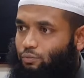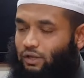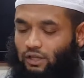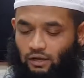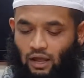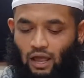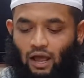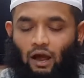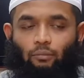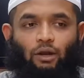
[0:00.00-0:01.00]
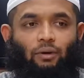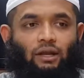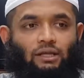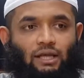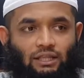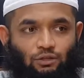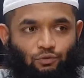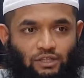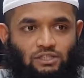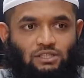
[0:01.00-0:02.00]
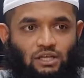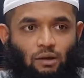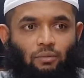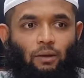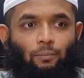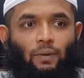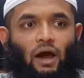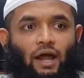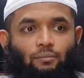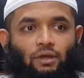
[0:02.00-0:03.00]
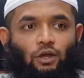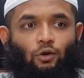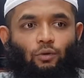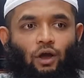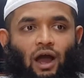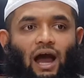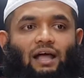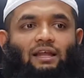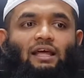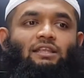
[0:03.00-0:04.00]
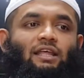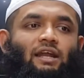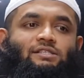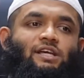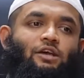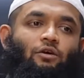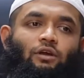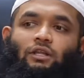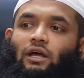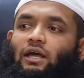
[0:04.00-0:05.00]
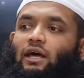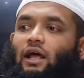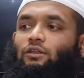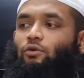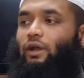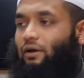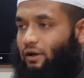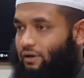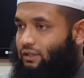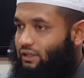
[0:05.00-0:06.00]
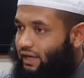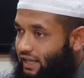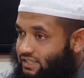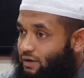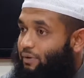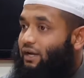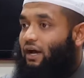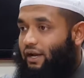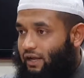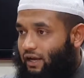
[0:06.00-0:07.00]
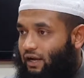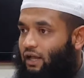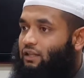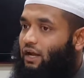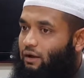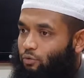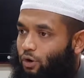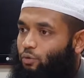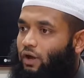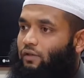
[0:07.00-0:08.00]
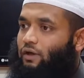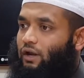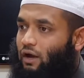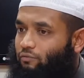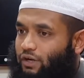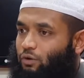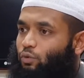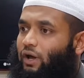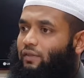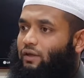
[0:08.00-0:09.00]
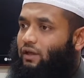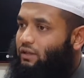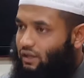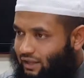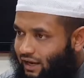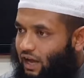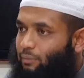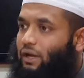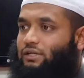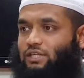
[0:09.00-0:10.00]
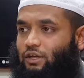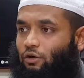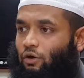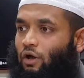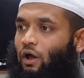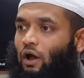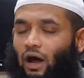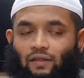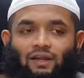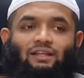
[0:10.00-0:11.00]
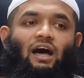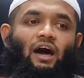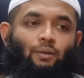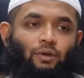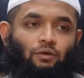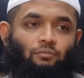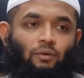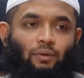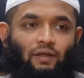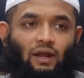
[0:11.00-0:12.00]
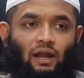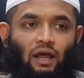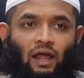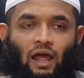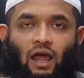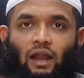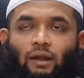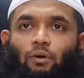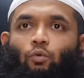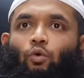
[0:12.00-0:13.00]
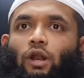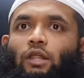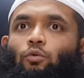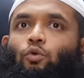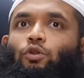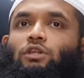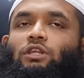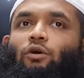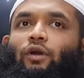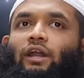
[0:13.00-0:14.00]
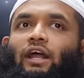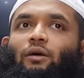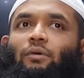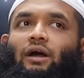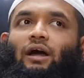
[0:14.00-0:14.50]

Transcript: உம்ரத்தான் அப்படின்ற மாதிரி நீயத்து வச்சு நம்ம எப்போ ஆரம்பிக்கிறோமோ அதுலேருந்து தான் என்ன செய்யும் இந்த ஹெராத்தில் வந்து தடை செய்யப்பட்ட காரியங்கள் தலையை மூடக்கூடாது நகம் வெட்டக்கூடாது இந்த இது எல்லாமே என்ன செய்யும் அதுலேருந்து ஆரம்பிக்கும் அப்போ அதனால் நம்ம ஊர்லேருந்து உடுத்த உடனே நம்ம